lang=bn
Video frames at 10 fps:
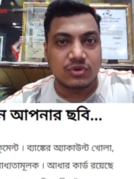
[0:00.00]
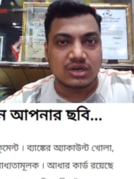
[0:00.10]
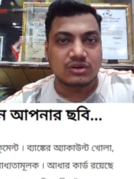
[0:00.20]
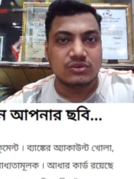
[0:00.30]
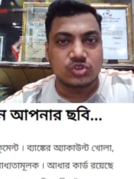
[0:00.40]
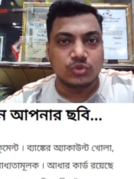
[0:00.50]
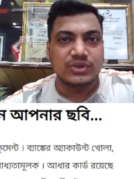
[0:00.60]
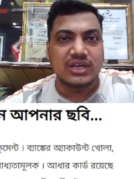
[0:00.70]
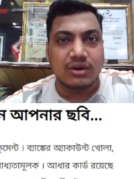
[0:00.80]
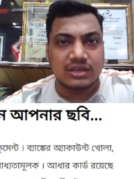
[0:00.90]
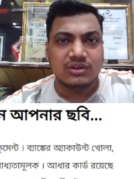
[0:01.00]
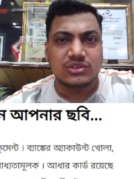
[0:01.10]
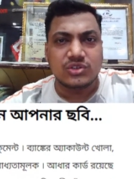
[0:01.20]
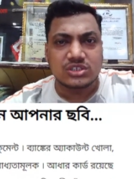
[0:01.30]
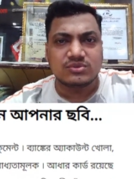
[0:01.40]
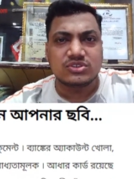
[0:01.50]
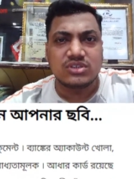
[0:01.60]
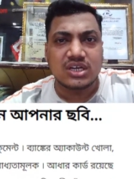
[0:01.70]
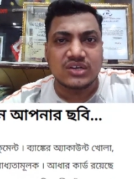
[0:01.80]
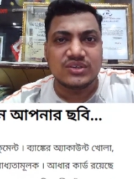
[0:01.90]
কারণ ছবি কারোরই হয়তো দশ বছর
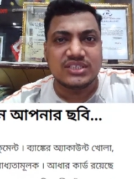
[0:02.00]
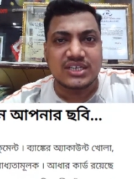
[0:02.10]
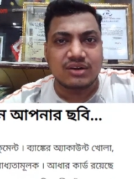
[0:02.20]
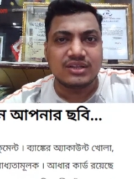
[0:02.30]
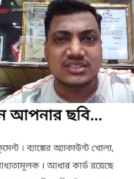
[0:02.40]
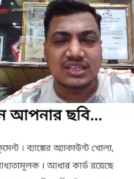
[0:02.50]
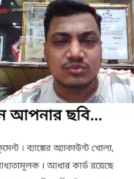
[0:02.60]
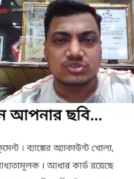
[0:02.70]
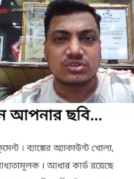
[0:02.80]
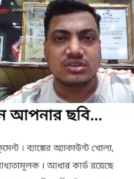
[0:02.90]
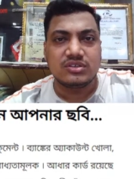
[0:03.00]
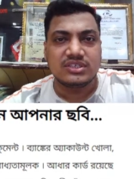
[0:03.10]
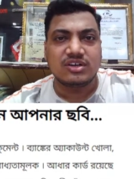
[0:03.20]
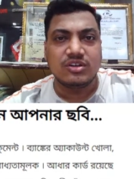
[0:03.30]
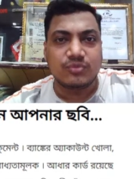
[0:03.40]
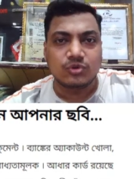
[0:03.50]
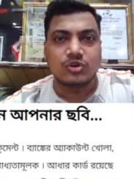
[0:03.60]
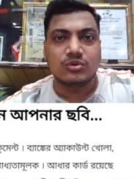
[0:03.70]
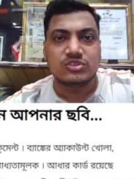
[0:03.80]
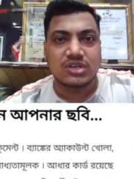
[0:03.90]
আগে হয়েছে কারোরই সাত বছর আগে হয়েছে কারোর পনেরো
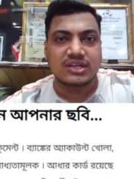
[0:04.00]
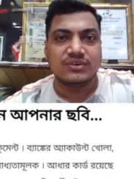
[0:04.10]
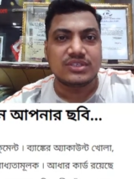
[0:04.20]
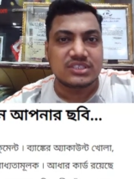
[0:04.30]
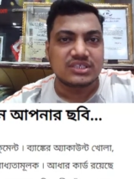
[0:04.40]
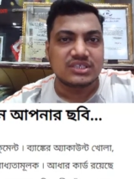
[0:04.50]
বছর আগে হয়েছে